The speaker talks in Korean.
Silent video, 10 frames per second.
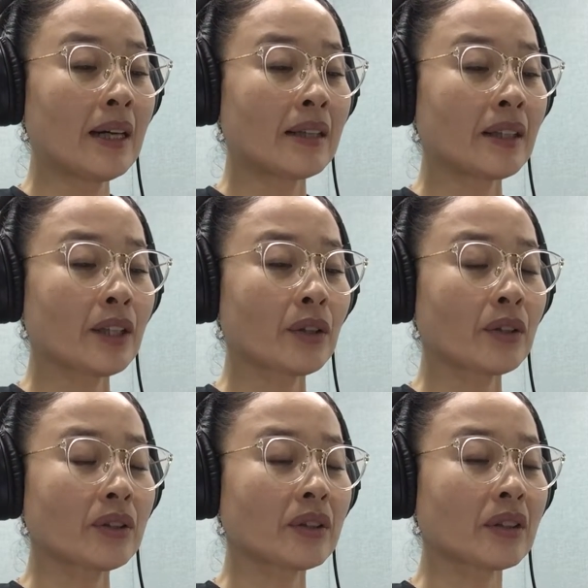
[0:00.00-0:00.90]
근데
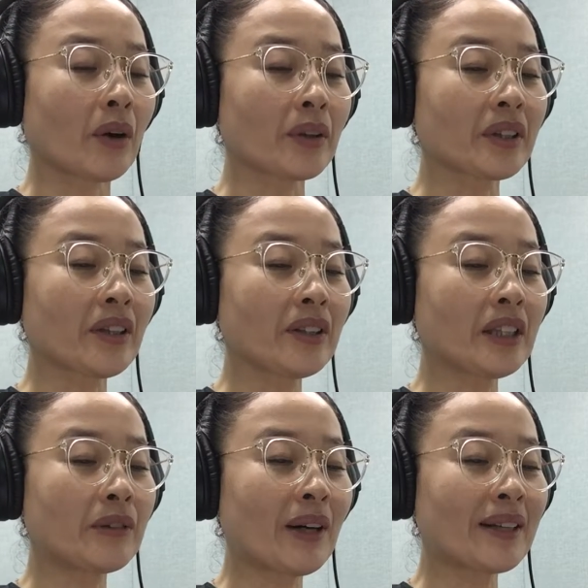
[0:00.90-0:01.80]
이거는 그 어떤
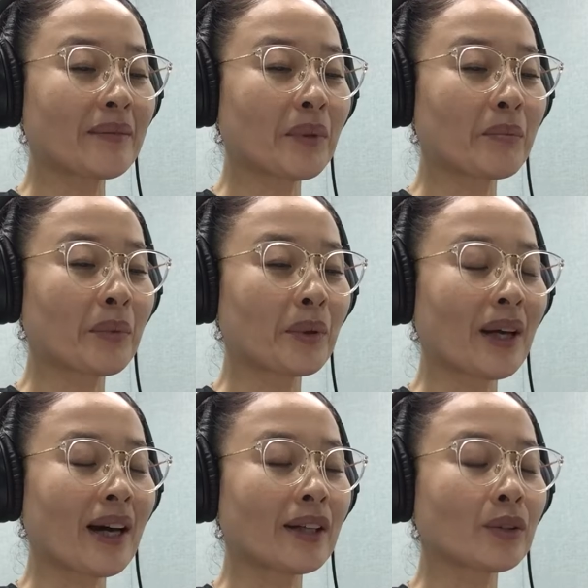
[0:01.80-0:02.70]

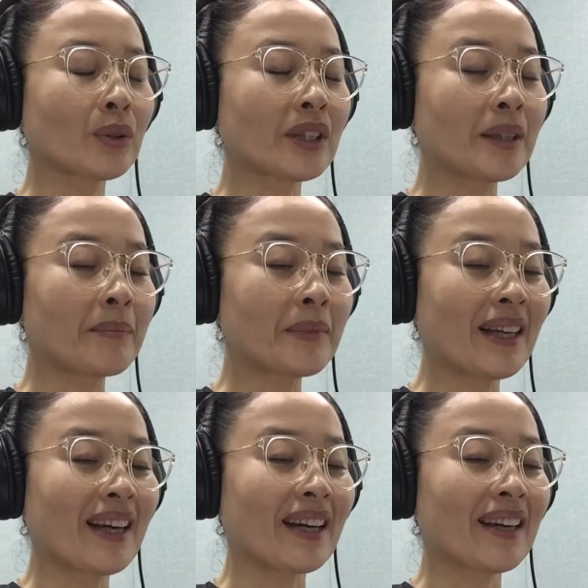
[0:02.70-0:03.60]
이완법보다 아주
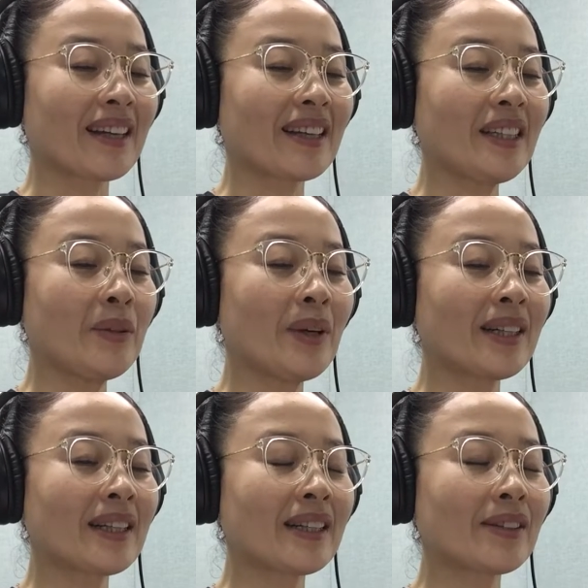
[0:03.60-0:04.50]
깊게
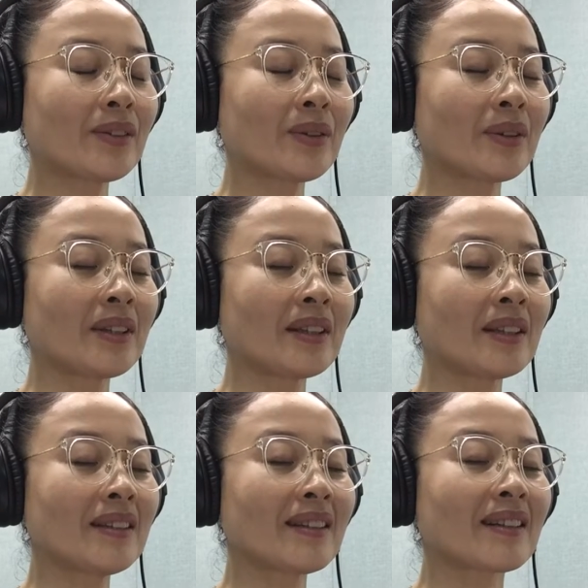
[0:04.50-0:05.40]
이완할 수
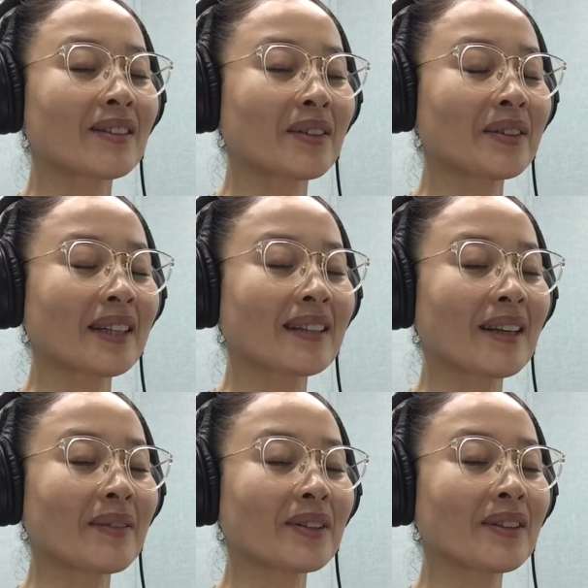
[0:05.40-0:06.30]
있는 그런
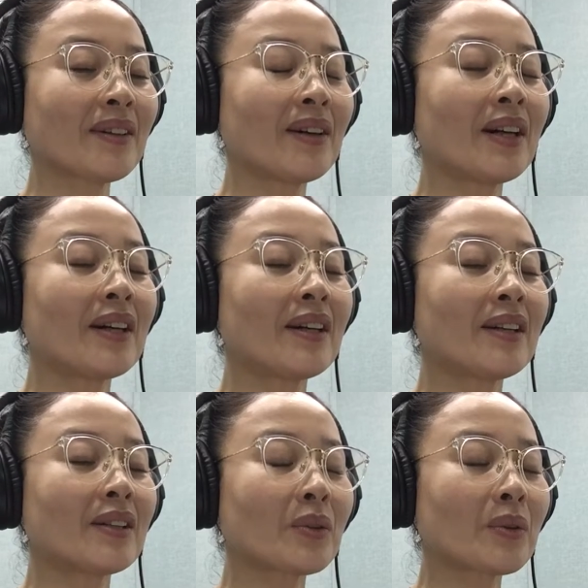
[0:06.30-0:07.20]
상태면서
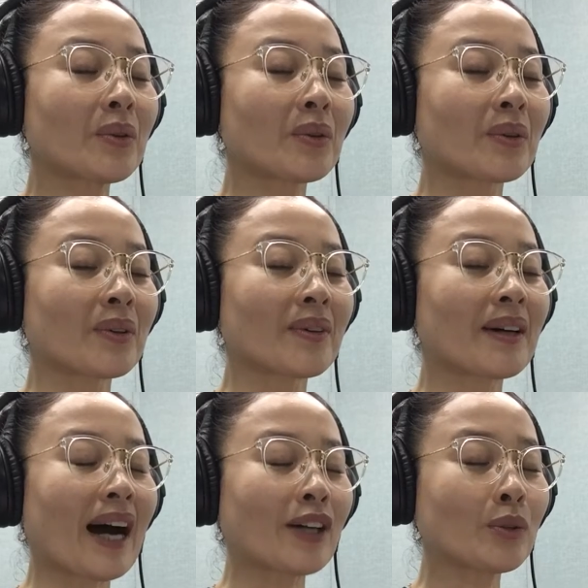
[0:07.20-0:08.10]
또
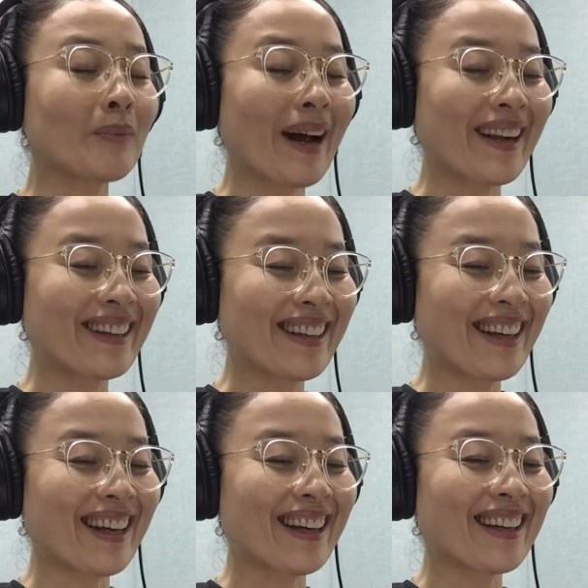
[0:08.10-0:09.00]
아주
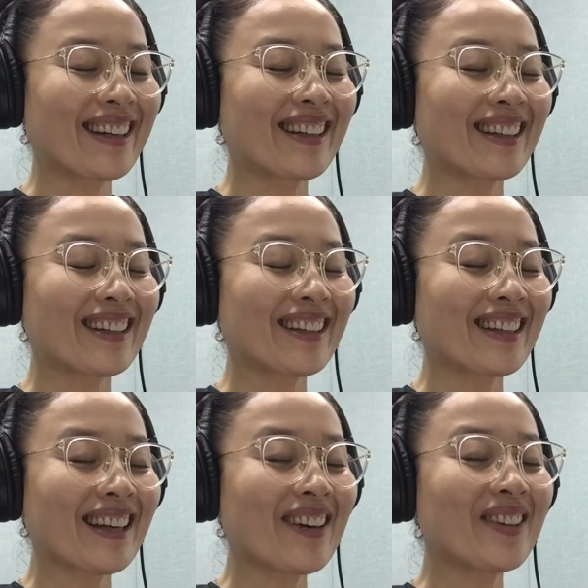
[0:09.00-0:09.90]
밝게
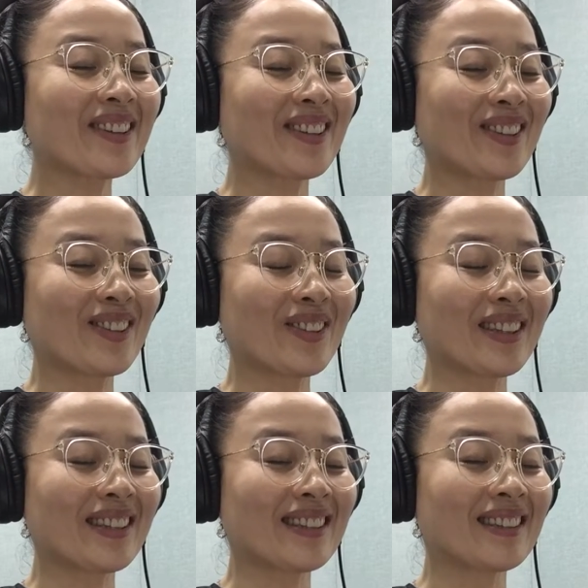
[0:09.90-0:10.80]
깨어 있을 수
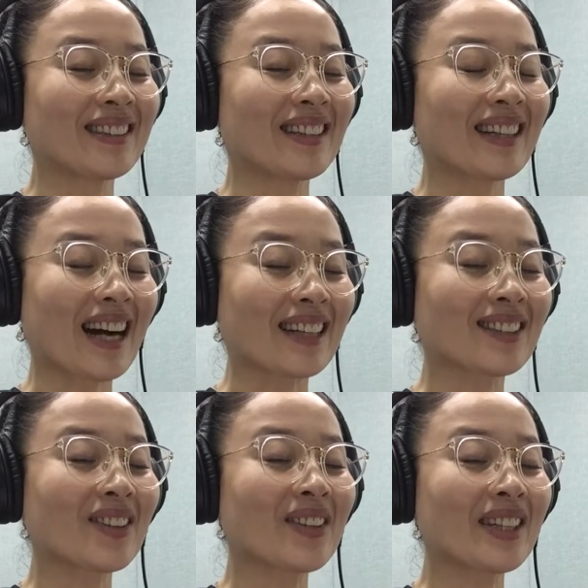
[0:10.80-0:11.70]
있는
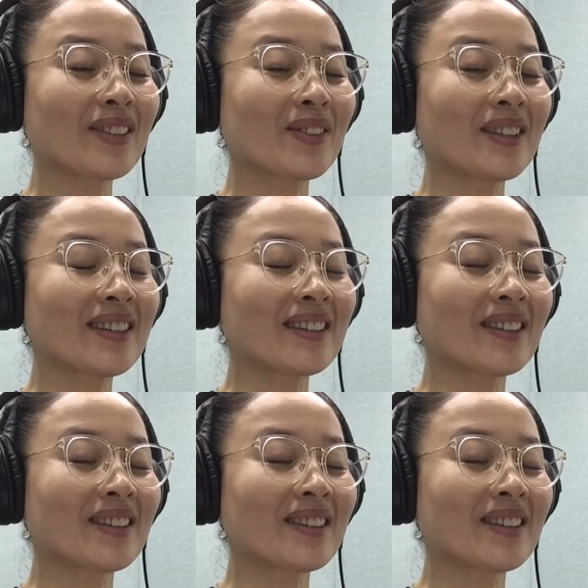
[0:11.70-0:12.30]
각성할 수 있는